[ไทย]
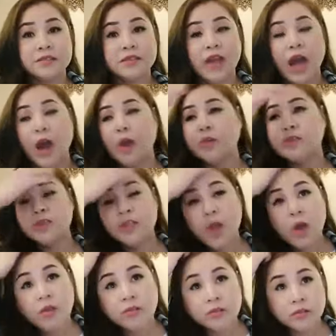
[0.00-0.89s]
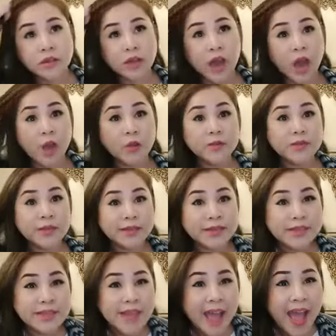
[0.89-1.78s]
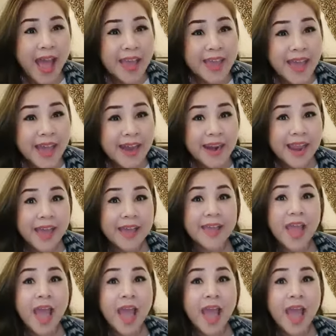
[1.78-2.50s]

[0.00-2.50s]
เขาจะต้องเขาจะได้อะไร